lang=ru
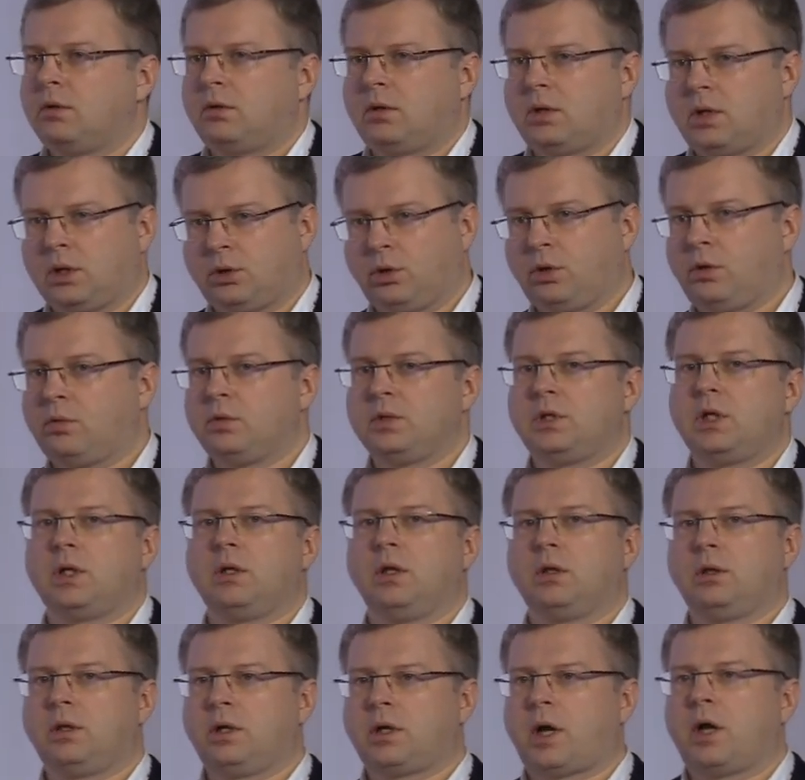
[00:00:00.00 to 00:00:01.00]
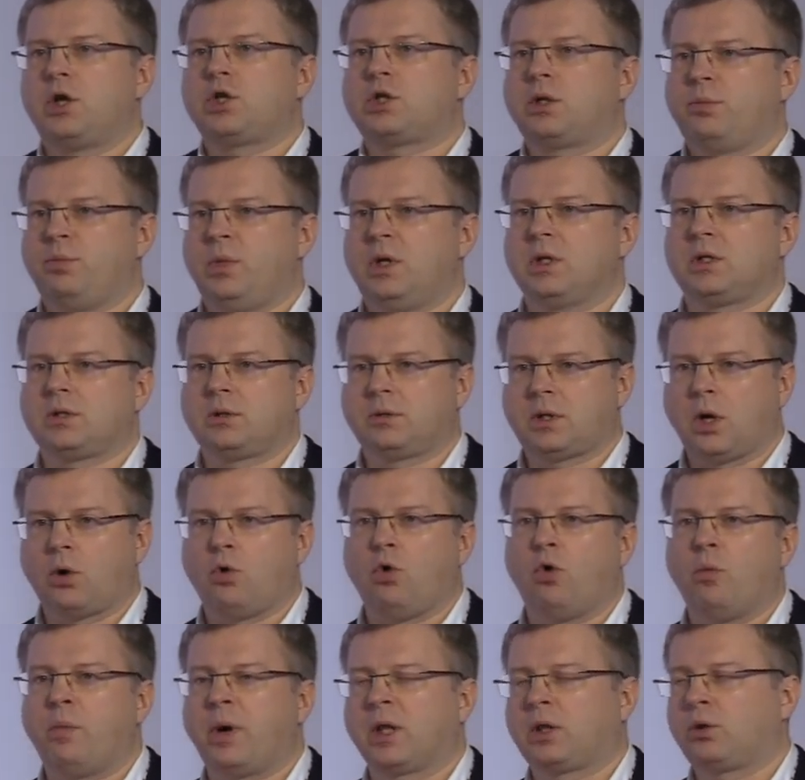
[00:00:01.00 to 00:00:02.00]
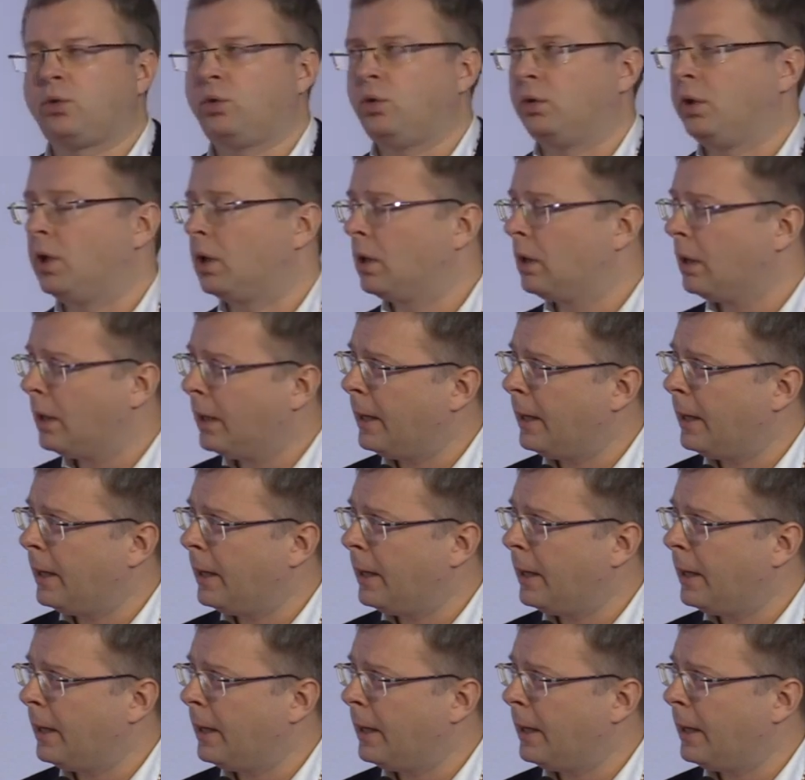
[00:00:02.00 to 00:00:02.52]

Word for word: которые он делал и раньше без такого подхода.